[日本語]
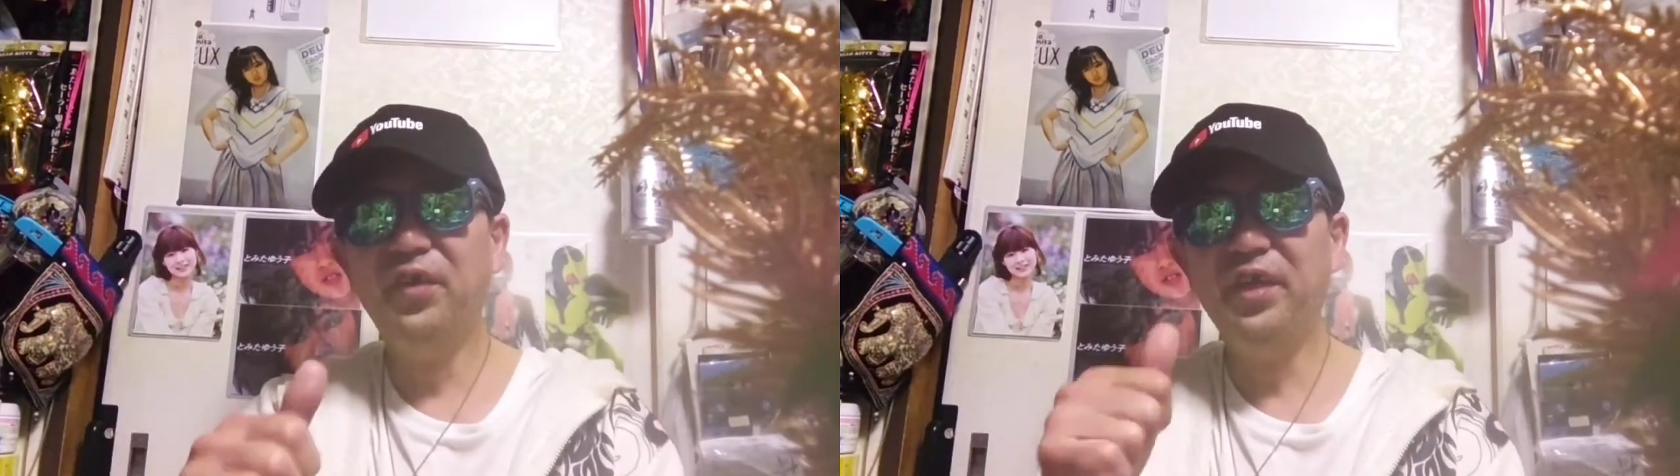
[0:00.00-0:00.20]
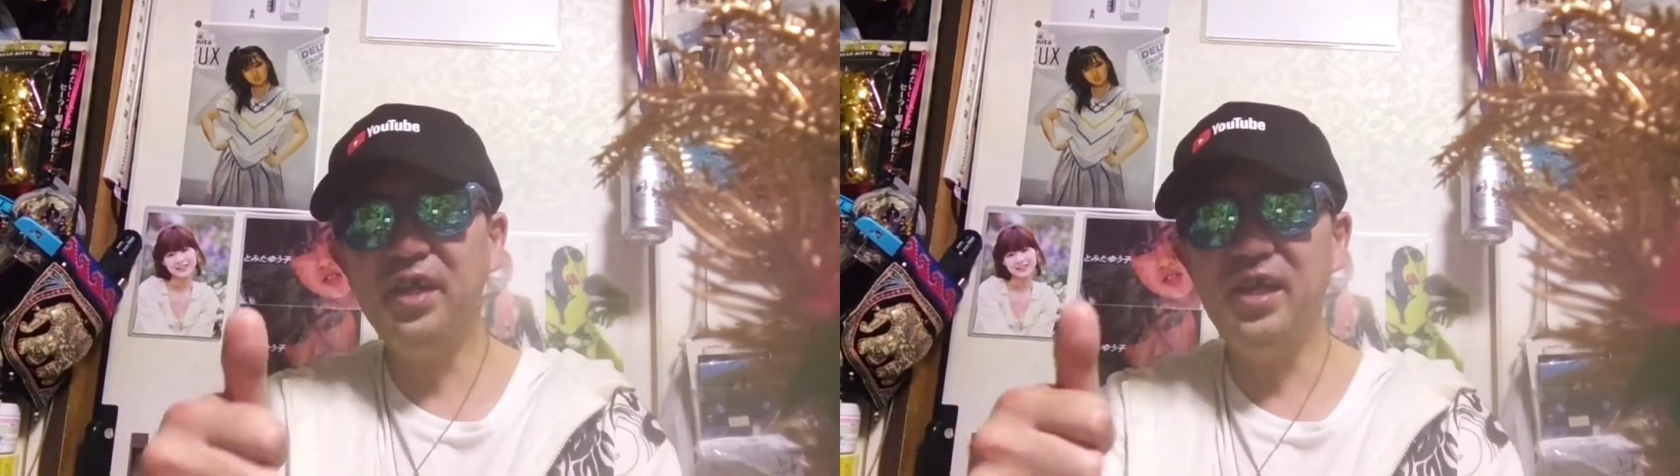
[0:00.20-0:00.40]

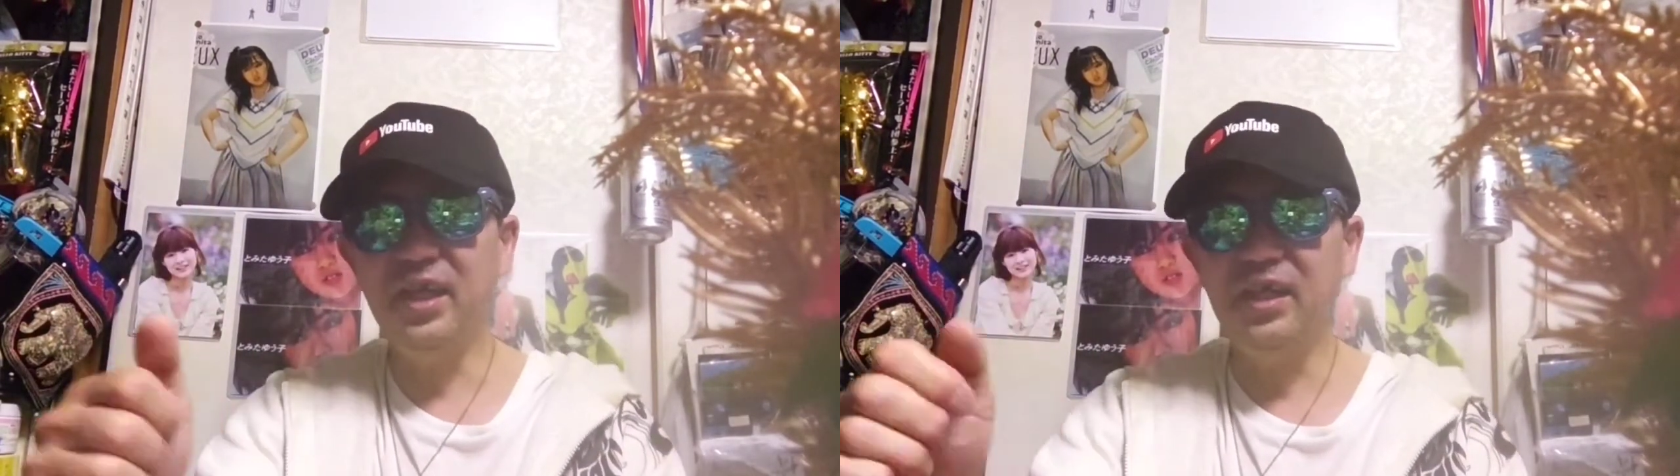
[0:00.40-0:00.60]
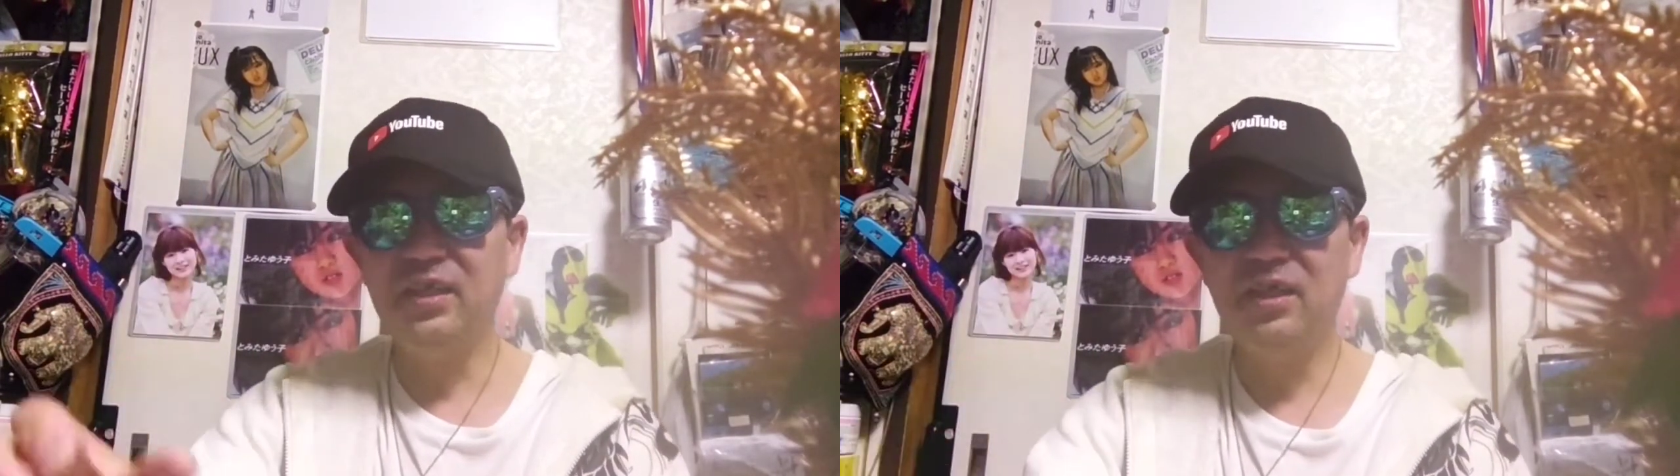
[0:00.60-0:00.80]
ウェー
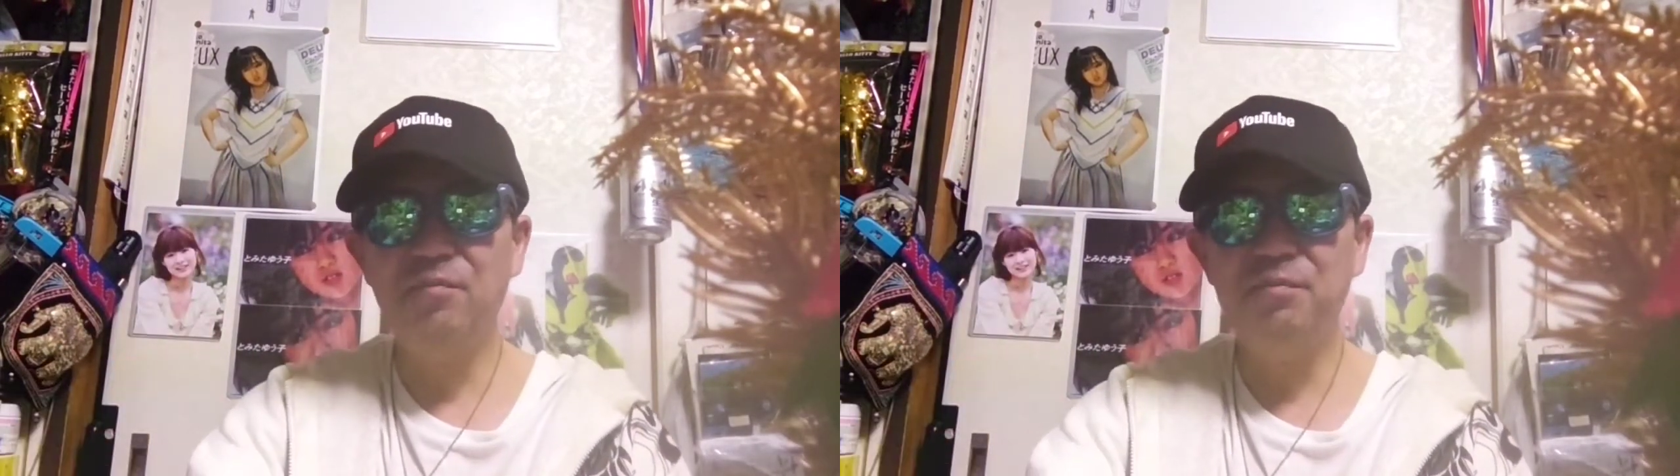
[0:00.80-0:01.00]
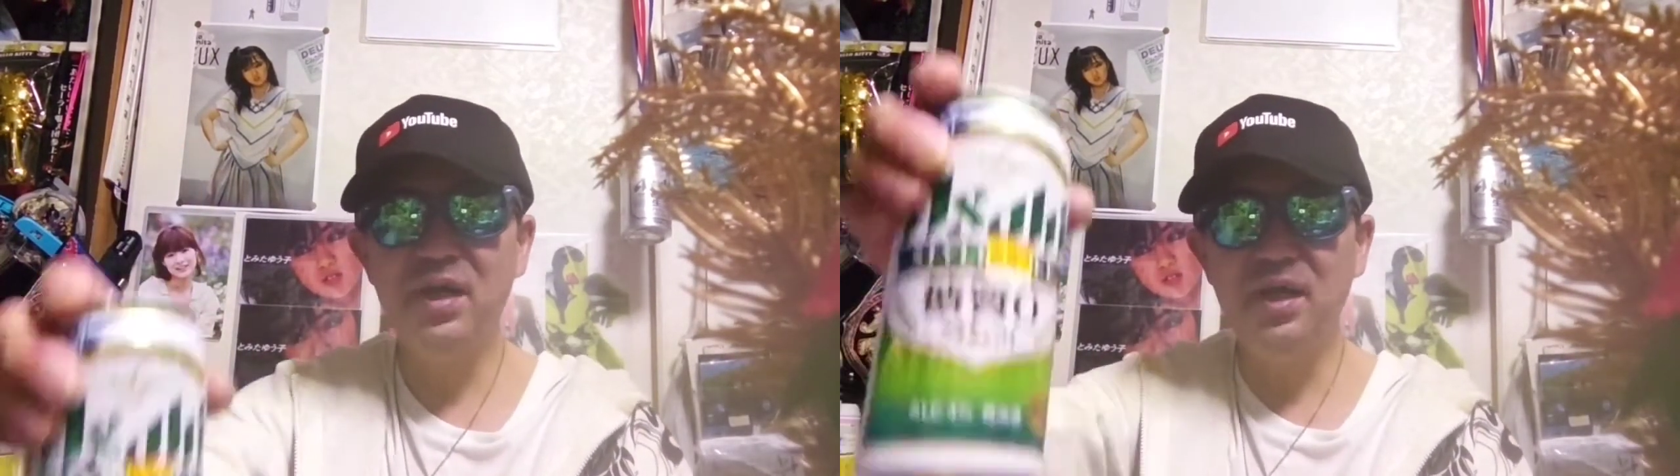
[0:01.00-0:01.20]

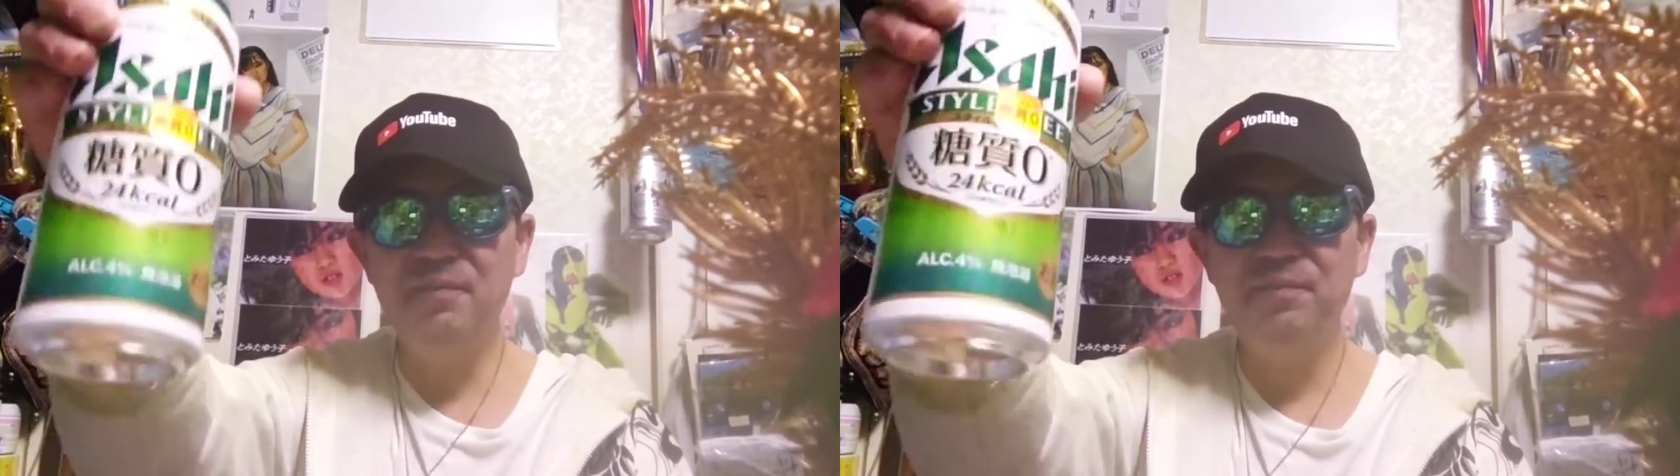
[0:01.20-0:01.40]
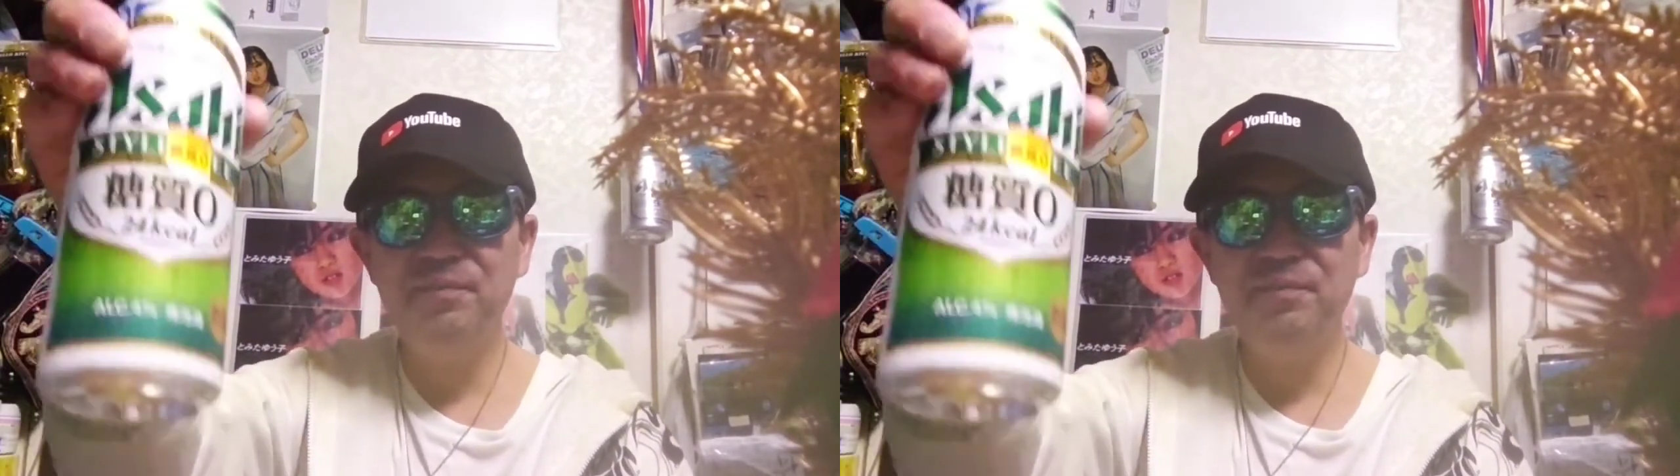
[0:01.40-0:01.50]
乾杯